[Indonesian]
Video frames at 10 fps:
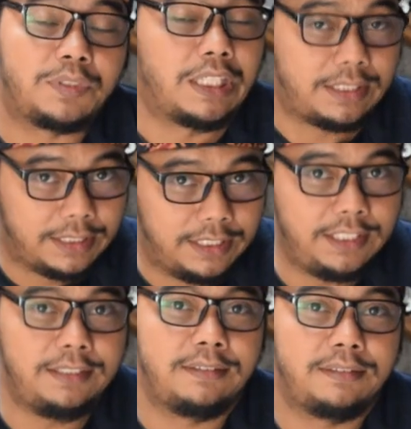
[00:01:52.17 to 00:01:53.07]

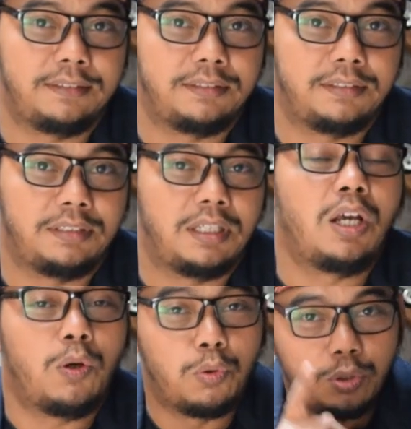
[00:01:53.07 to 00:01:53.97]
Jadi
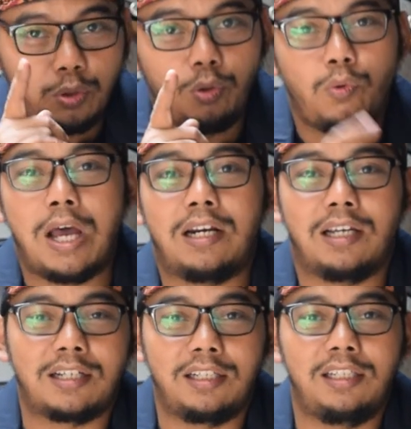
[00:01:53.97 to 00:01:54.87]
untuk luar
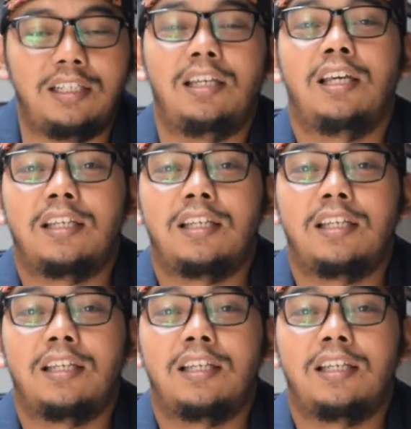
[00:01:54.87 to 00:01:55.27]
negeri